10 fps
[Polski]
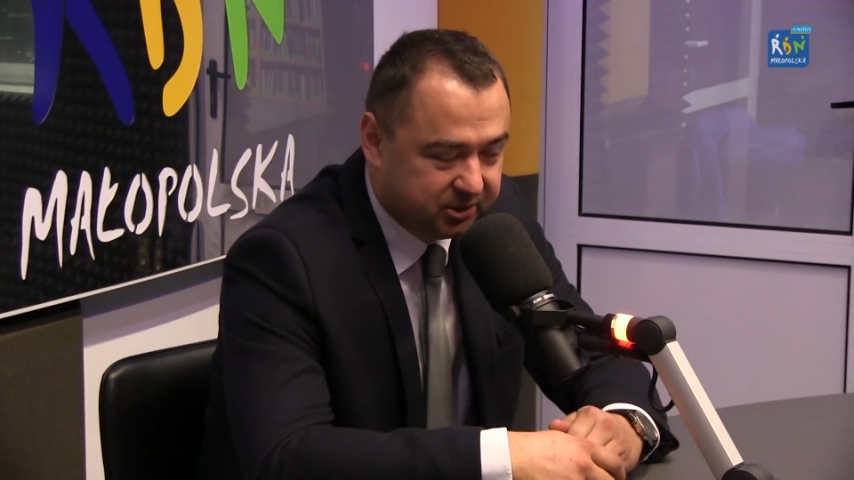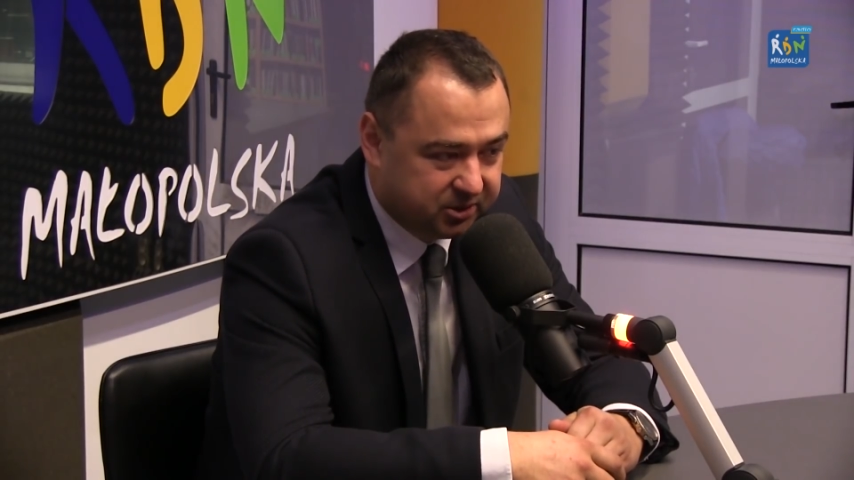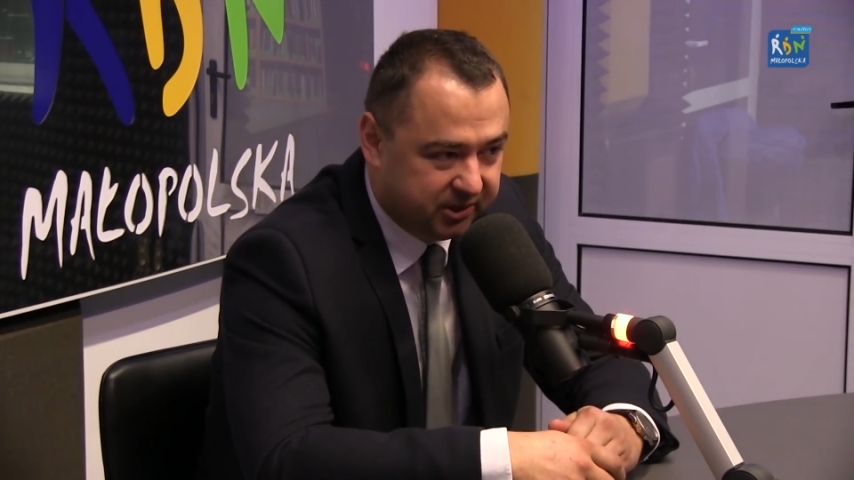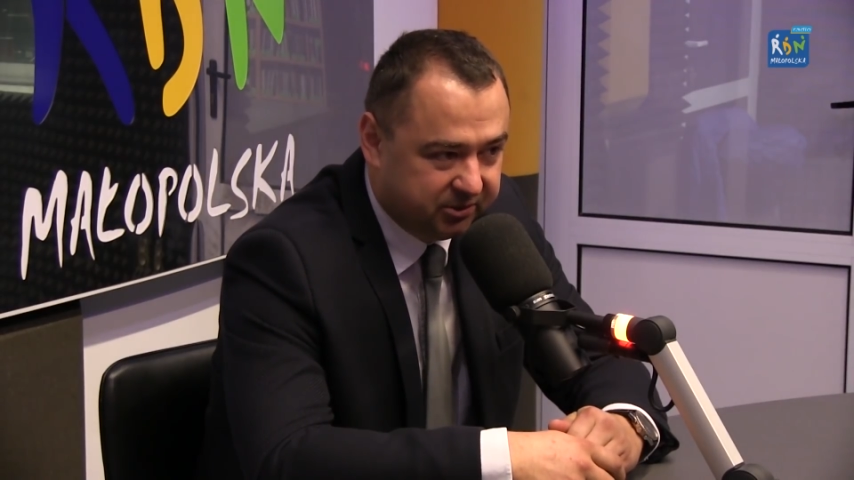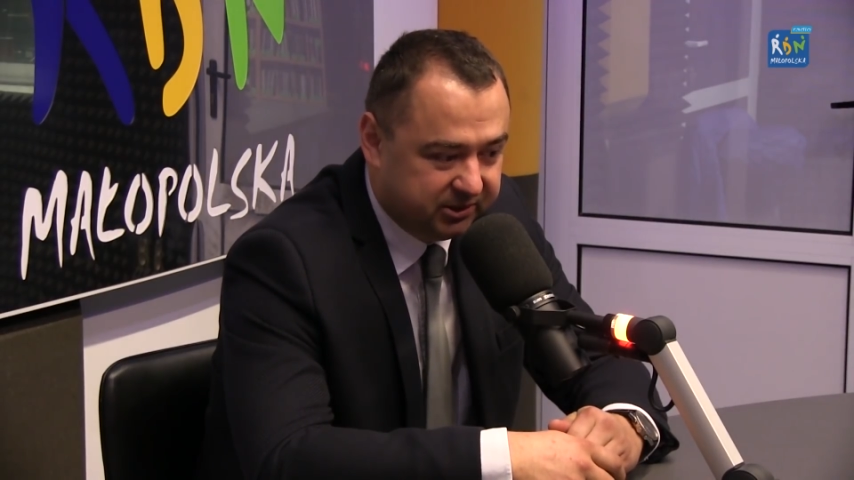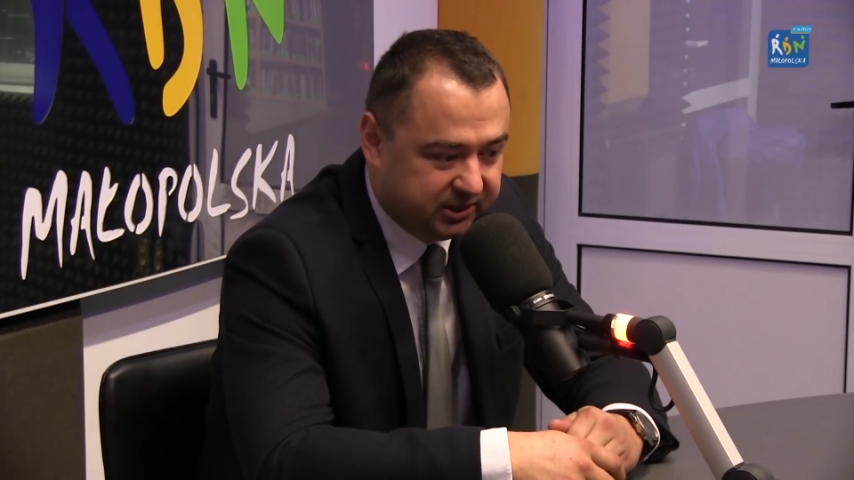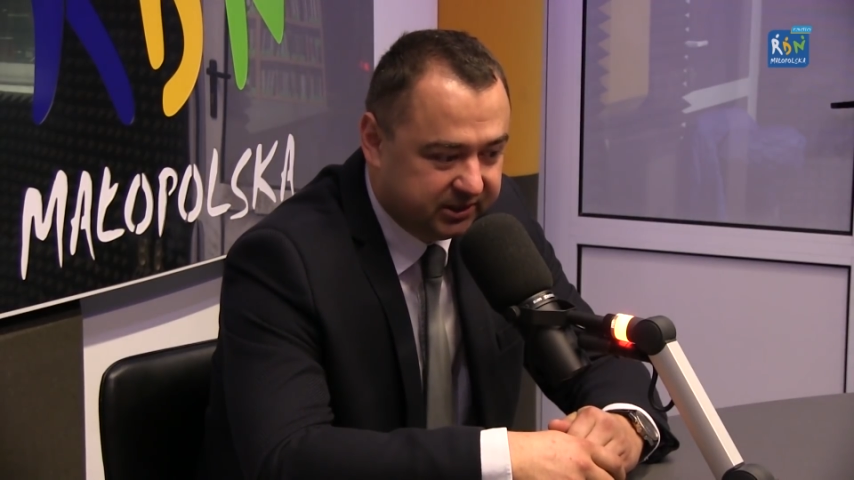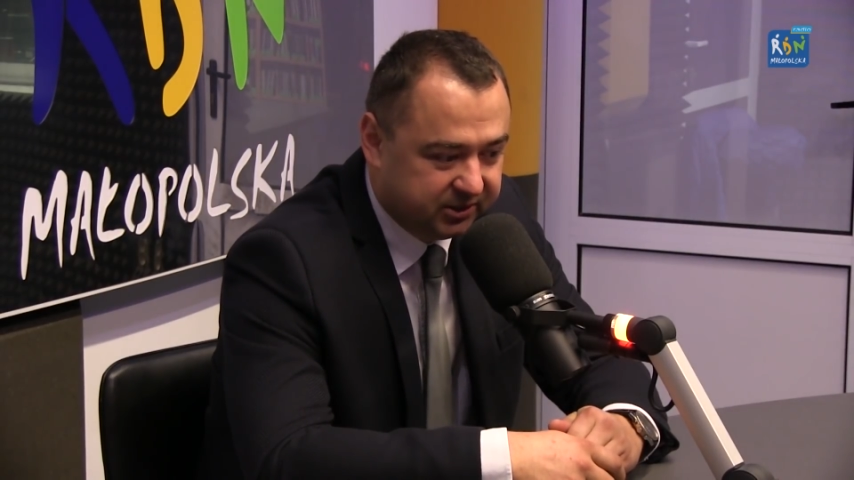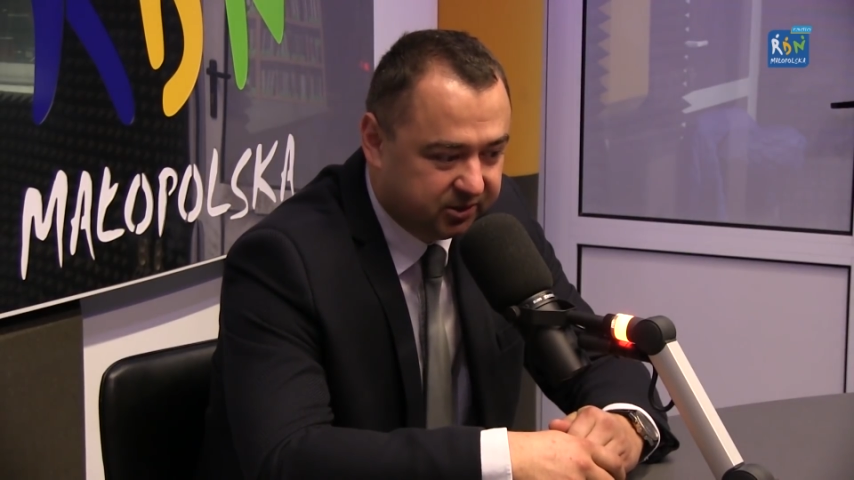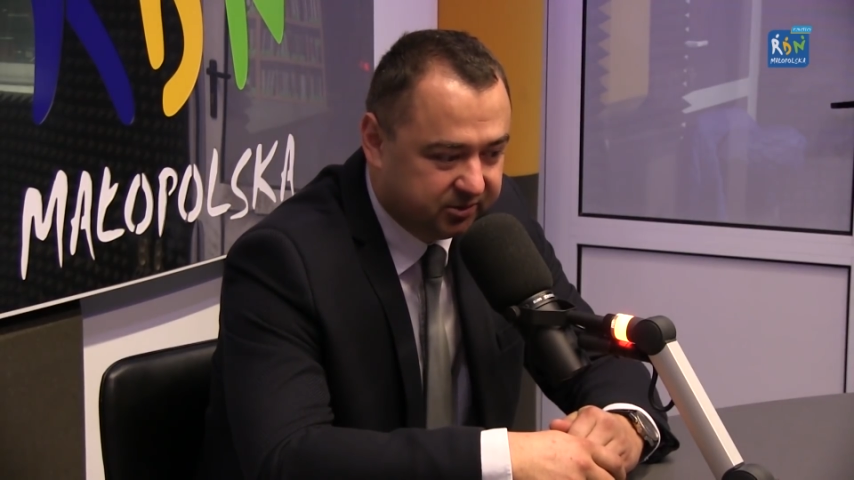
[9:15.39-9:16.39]
w głosowaniu
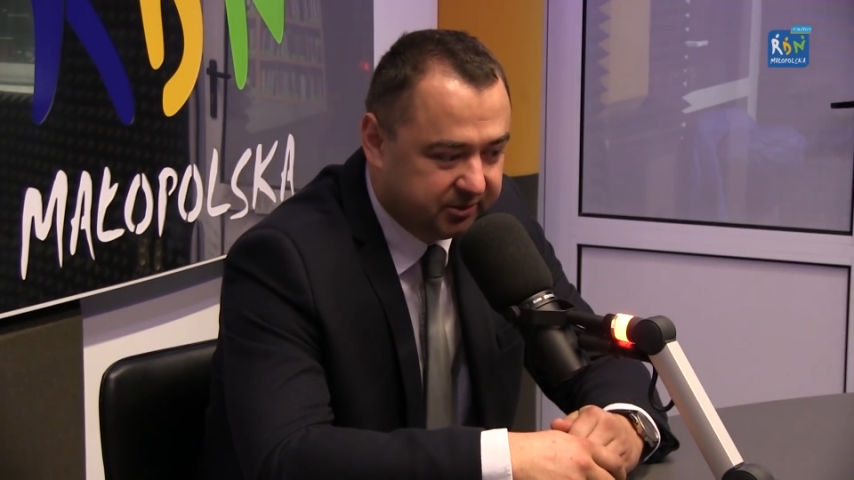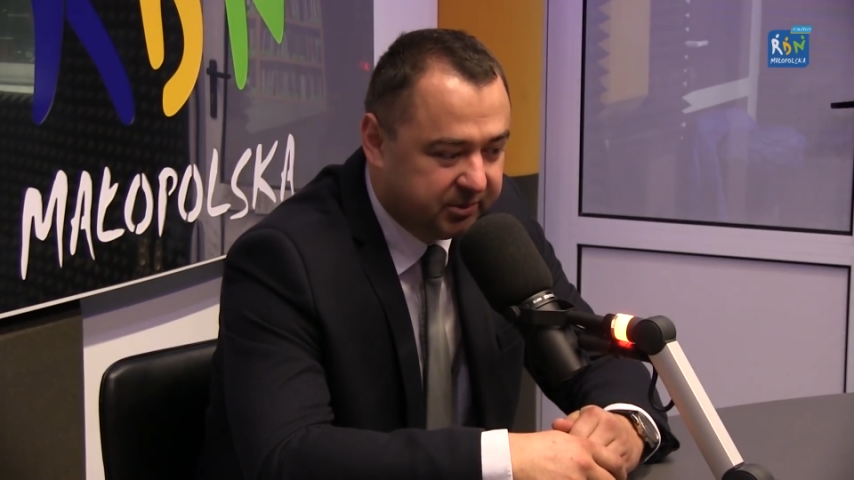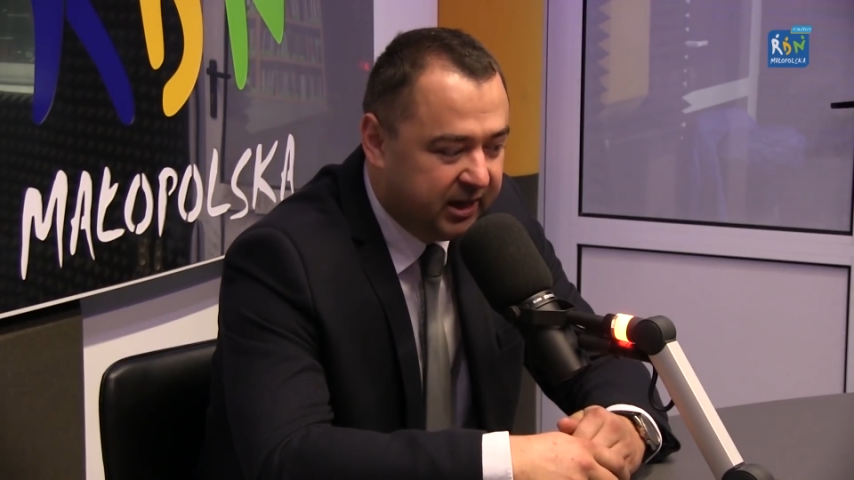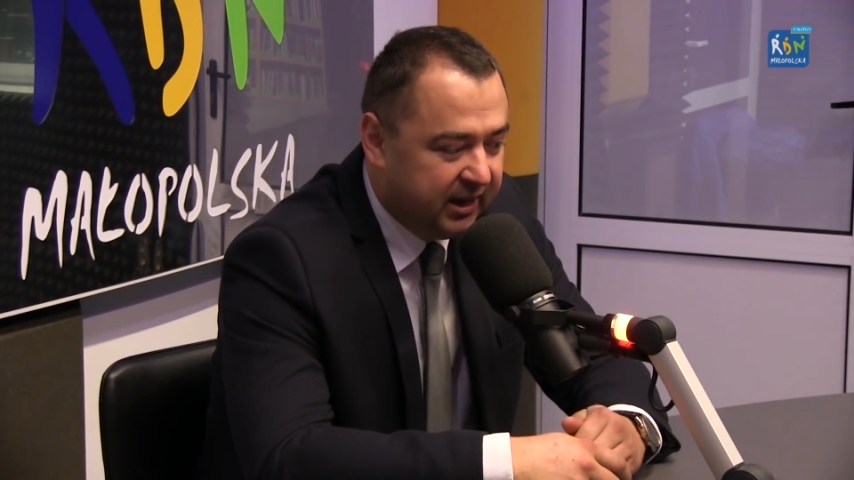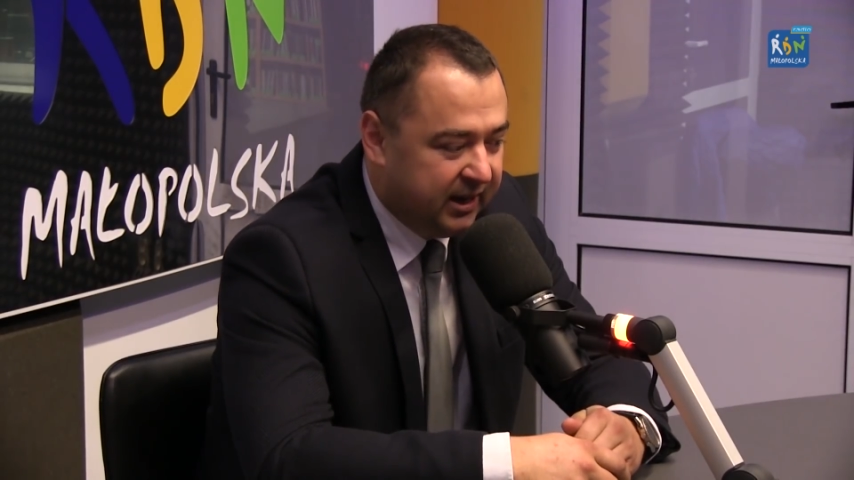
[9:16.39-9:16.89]
internetowym.